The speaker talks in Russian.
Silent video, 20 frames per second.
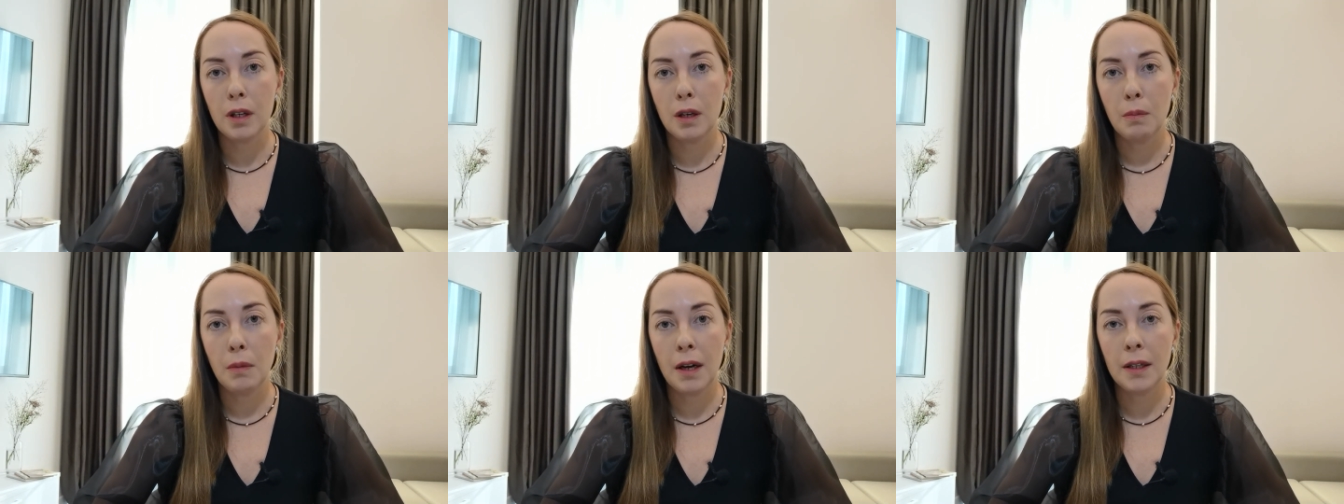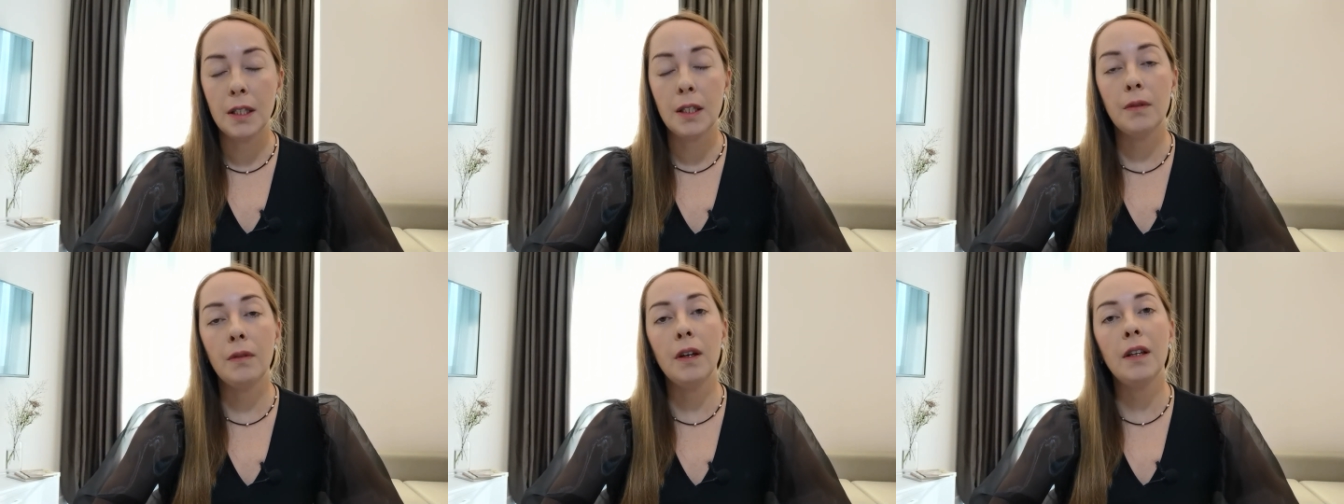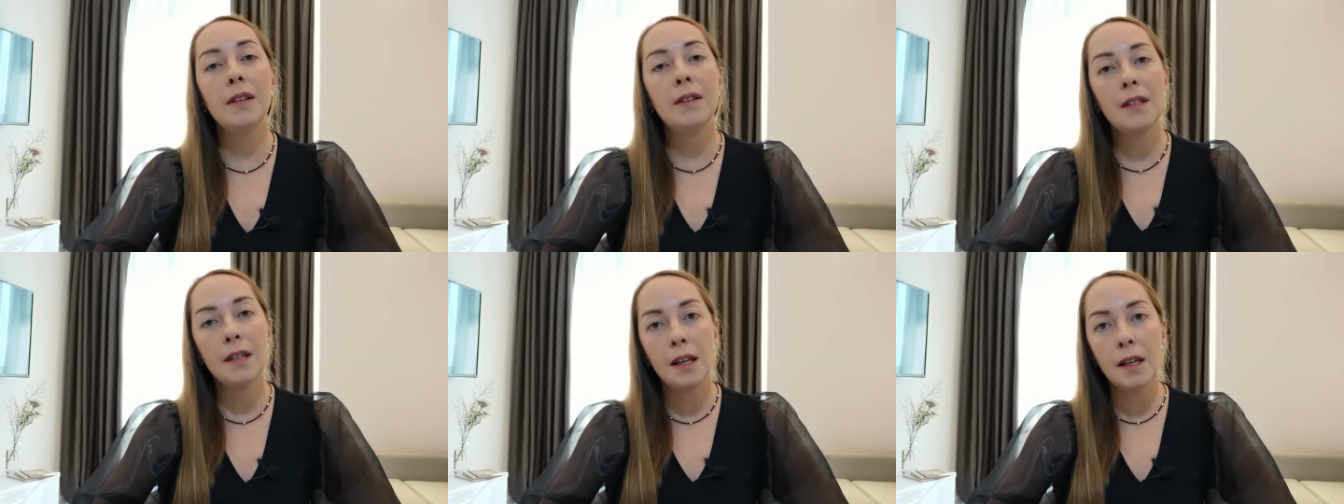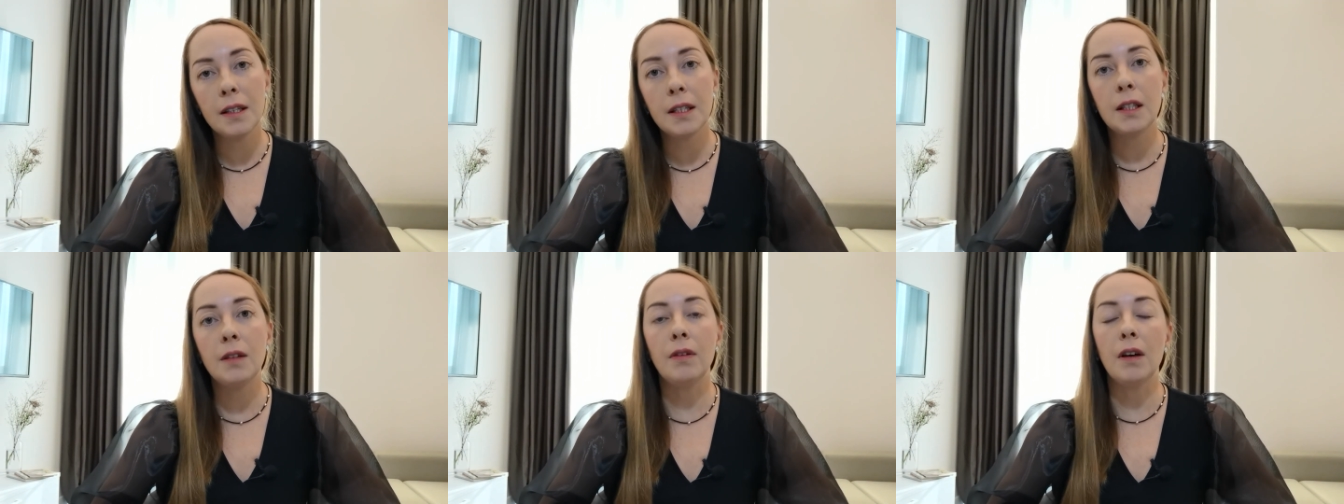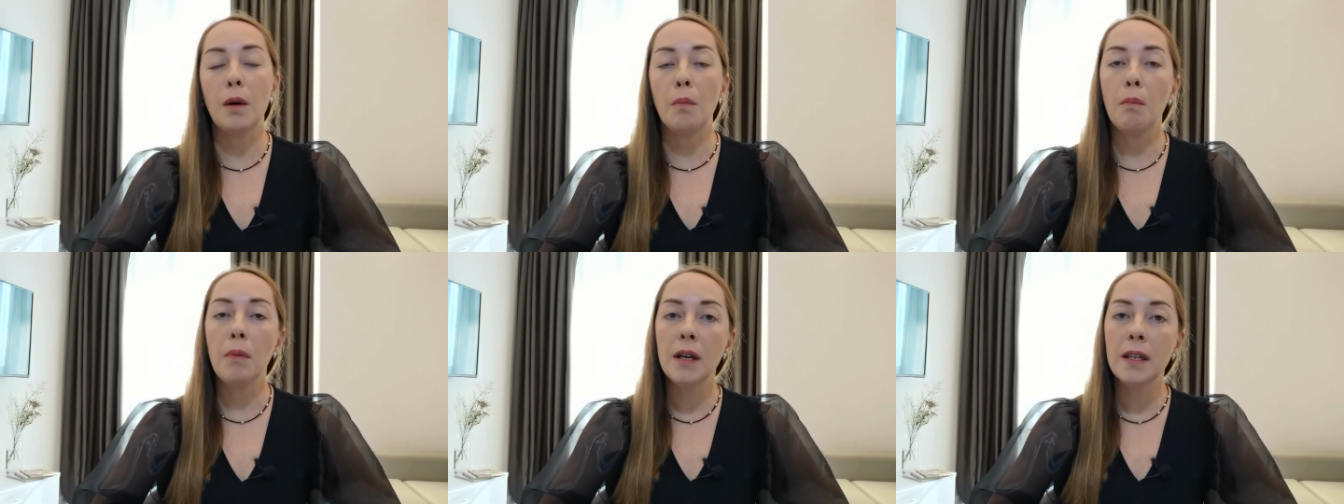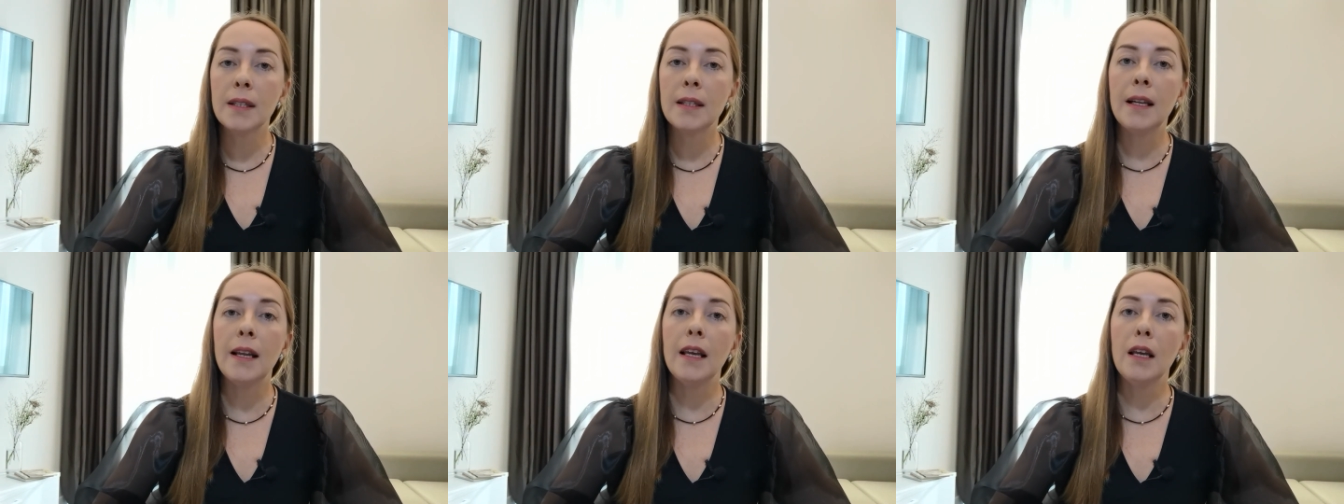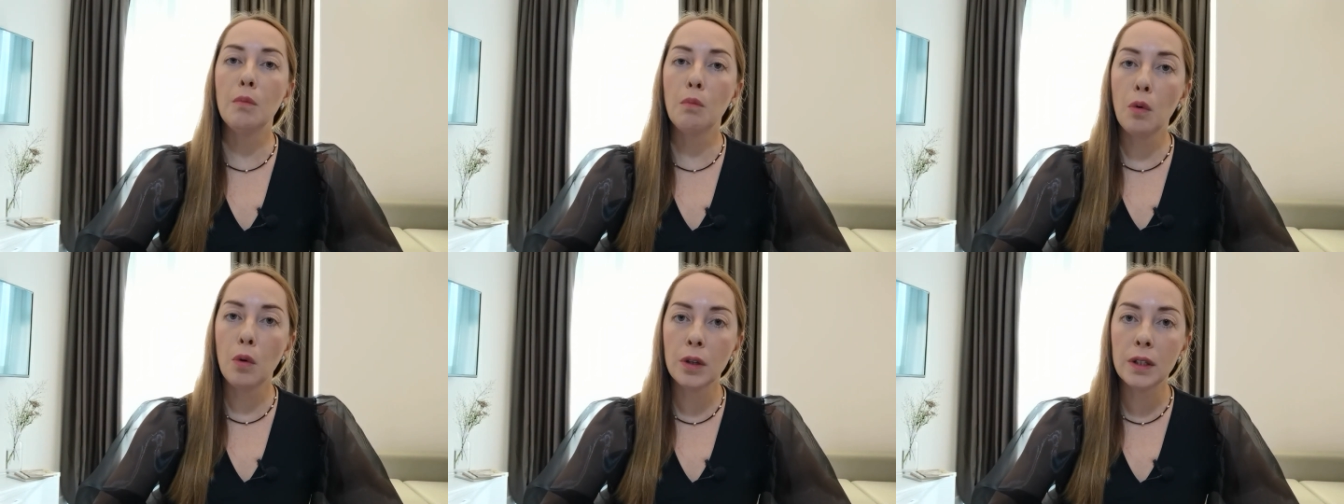понимать свои действия, мысли,
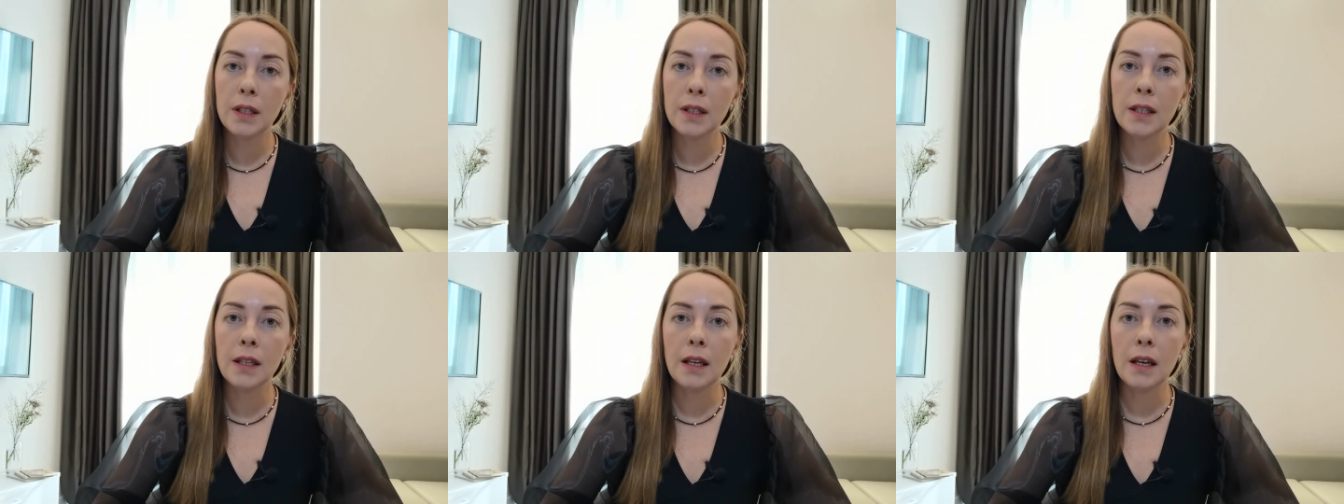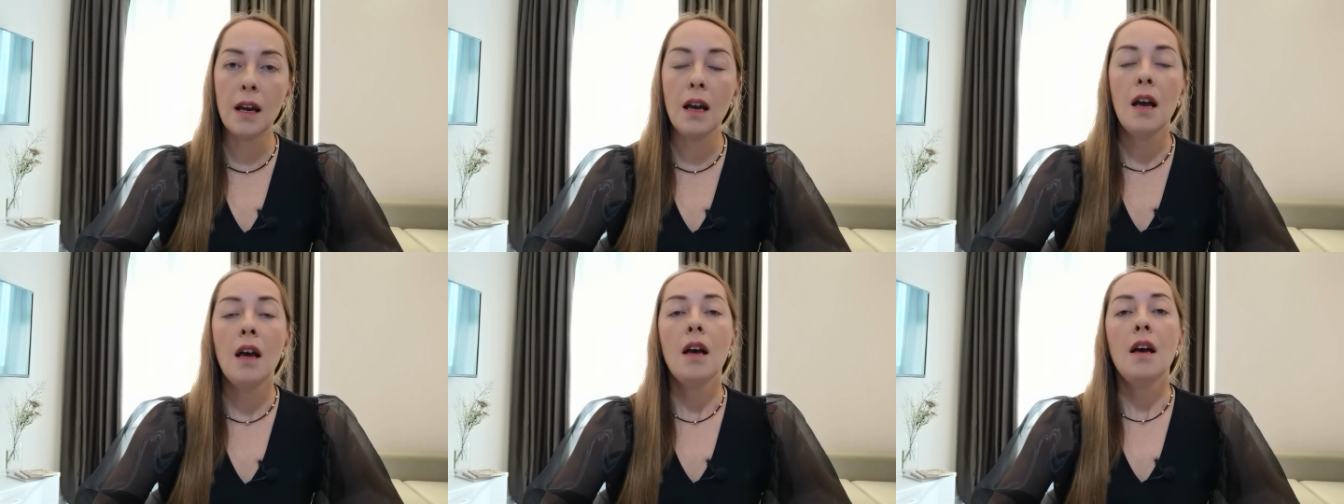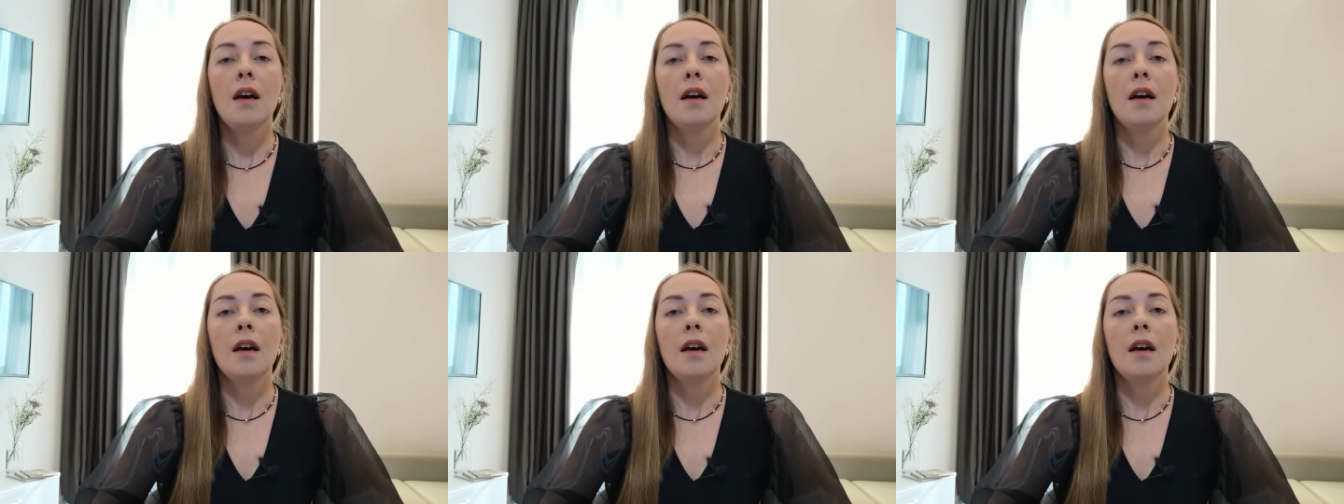эмоции,